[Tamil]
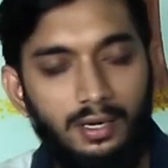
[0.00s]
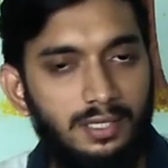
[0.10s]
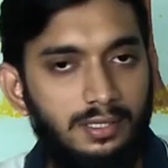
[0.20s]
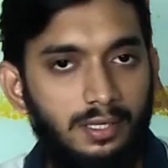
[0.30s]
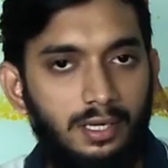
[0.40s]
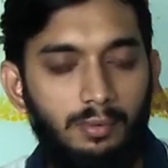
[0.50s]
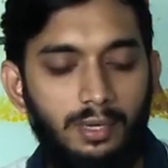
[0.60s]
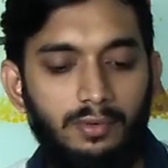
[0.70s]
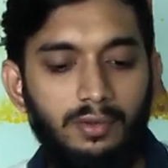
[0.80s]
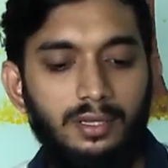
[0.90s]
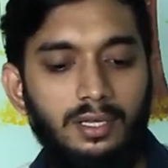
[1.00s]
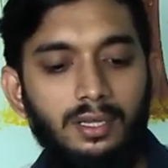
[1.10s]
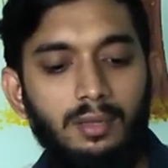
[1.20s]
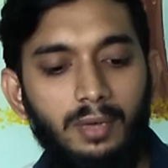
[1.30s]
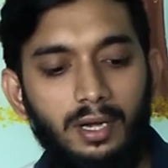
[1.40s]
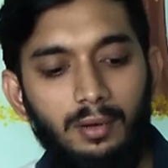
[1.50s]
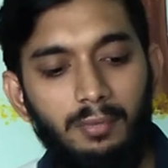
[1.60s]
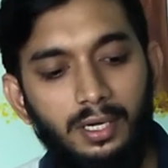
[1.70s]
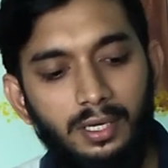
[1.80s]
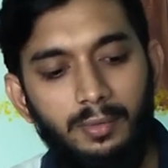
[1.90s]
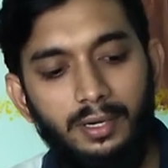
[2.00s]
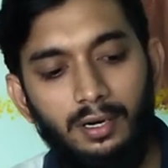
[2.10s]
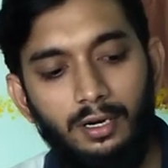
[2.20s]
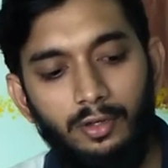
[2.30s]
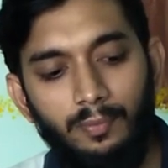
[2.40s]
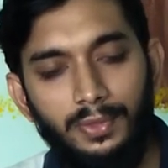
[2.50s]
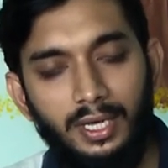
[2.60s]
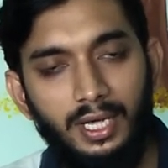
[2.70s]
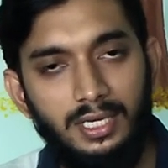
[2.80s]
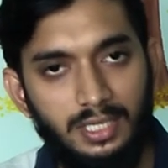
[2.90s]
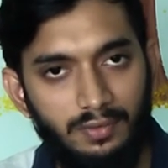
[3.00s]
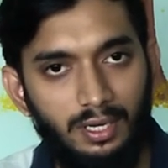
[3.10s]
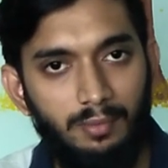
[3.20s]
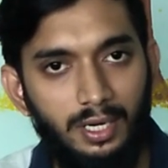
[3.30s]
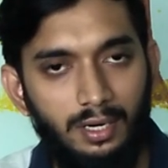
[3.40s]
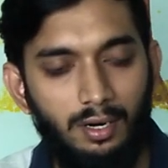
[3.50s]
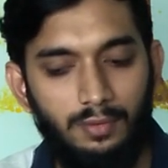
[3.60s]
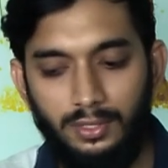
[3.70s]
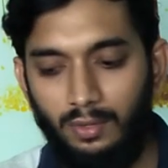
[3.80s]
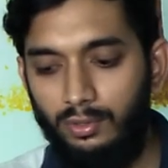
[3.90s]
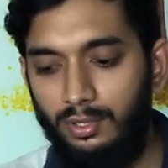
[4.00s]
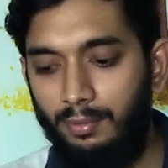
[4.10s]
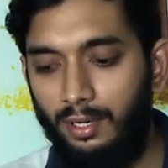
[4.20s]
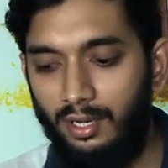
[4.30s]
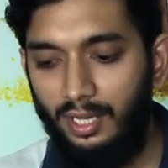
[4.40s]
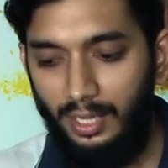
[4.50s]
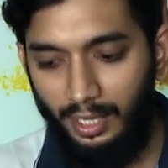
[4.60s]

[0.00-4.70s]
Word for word: டெஸ்டர் டைப்லேயும் வருது இந்த மாதிரி மல்டிமீட்டர்லையும் என்சிவி அப்படின்ற ஆப்ஷன் கொடுத்துருப்பாங்க